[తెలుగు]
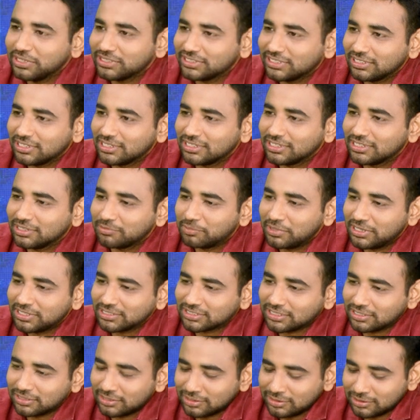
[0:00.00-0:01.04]
మీకు
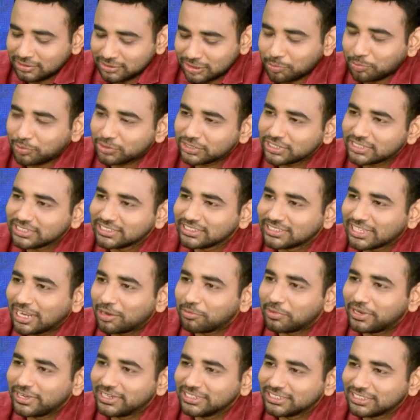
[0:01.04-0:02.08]
మీకు సపోర్ట్ చేసిన
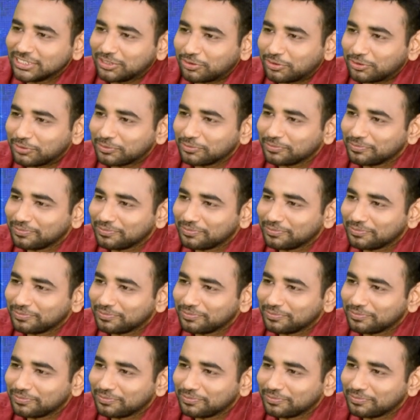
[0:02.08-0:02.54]
సెలబ్రిటీస్ ఎవరు